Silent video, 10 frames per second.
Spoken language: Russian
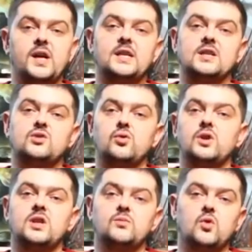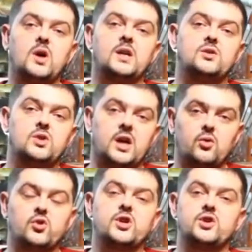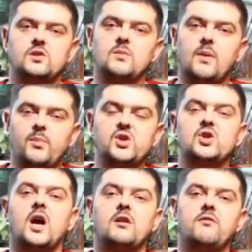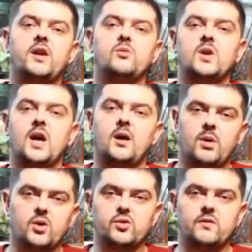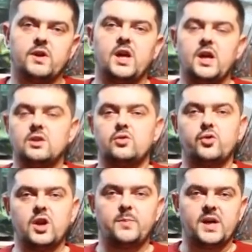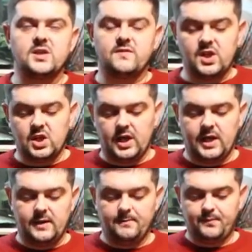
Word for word: это стоит немного дороже, чем обычное аквариумное оборудование других производителей.